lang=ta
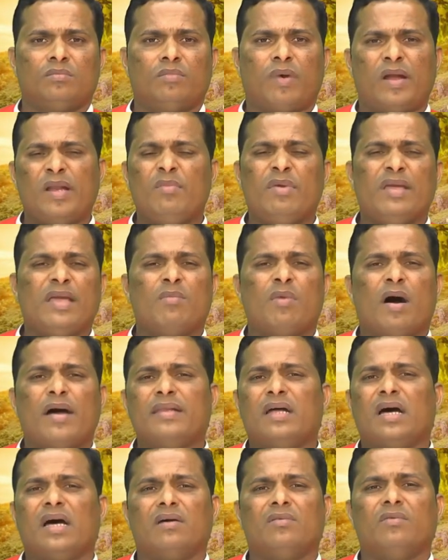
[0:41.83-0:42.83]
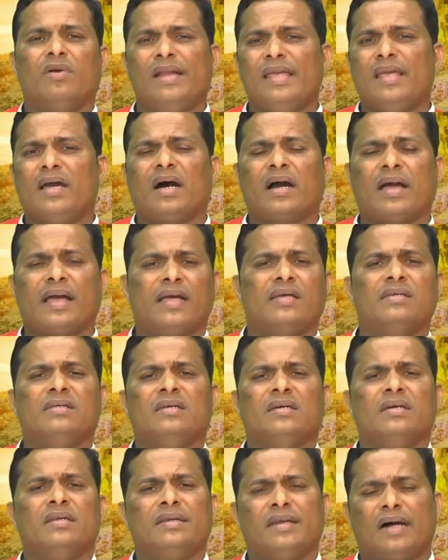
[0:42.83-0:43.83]
பனிமய மாதா வழியாக
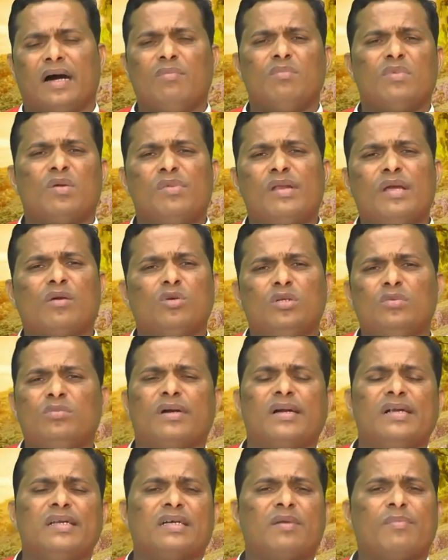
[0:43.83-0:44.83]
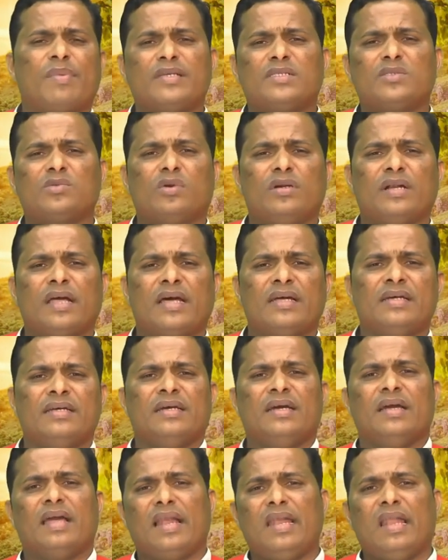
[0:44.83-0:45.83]
நாம் நம்முடைய குடும்பங்களுக்கு பெற்றுக்கொண்ட
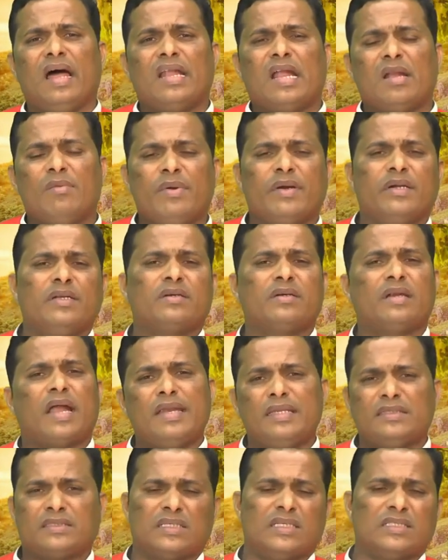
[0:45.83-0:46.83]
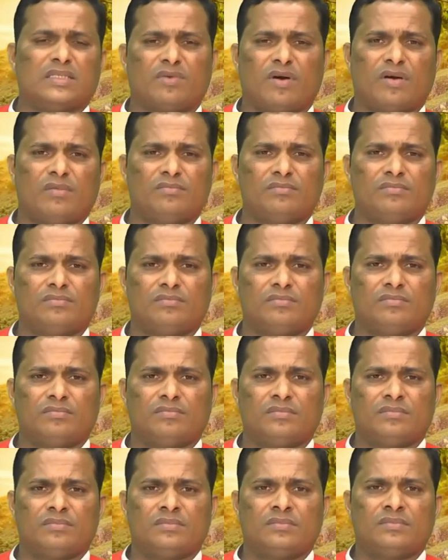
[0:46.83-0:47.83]
எல்லா நன்மைகளுக்கு நன்றி செலுத்துவான்
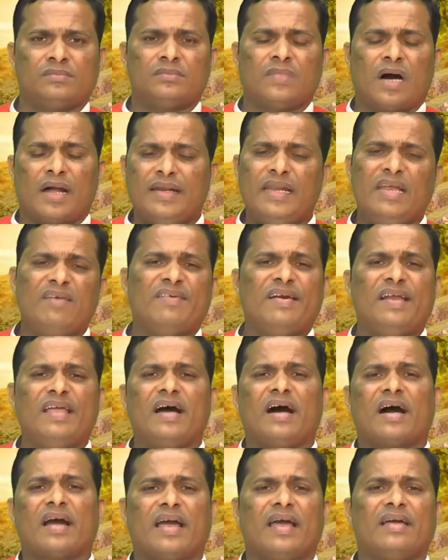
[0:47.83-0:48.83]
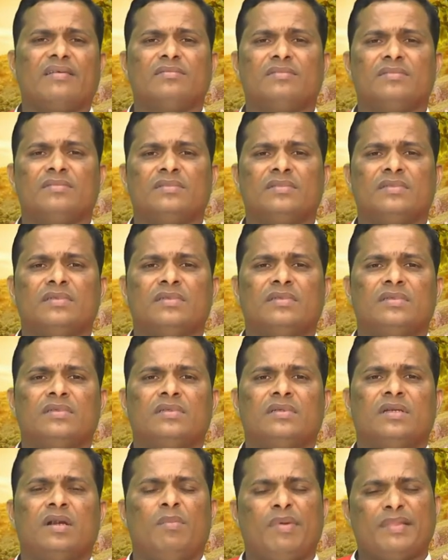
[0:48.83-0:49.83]
அன்னை வழியாக
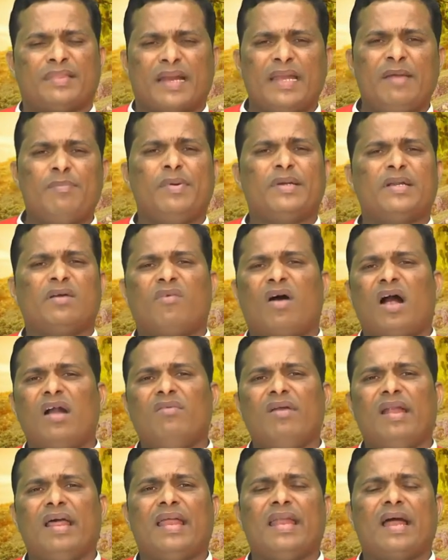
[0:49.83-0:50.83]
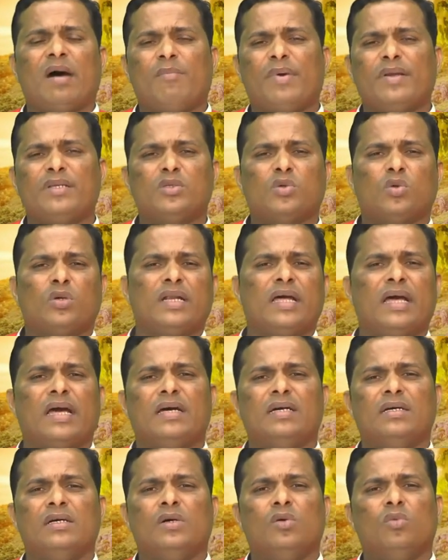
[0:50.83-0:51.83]
நம்முடைய தனிப்பட்ட வாழ்வில் நாம் பெற்றுக்கொண்ட
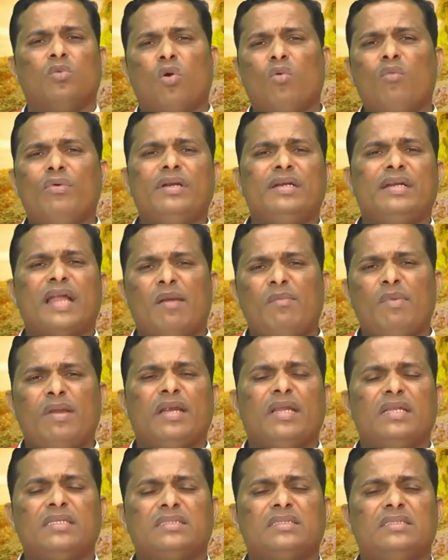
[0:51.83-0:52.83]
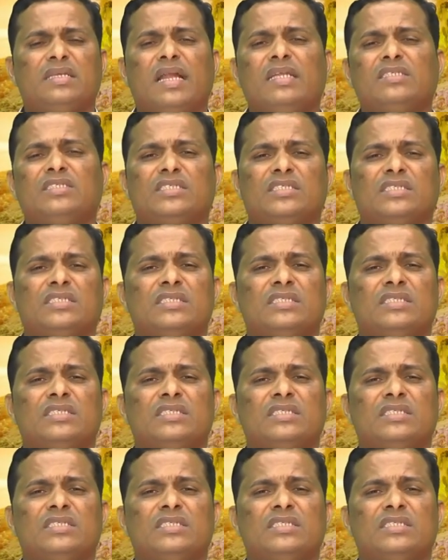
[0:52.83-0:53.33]
ஒவ்வொரு நன்மை நினைச்சு நினைச்சு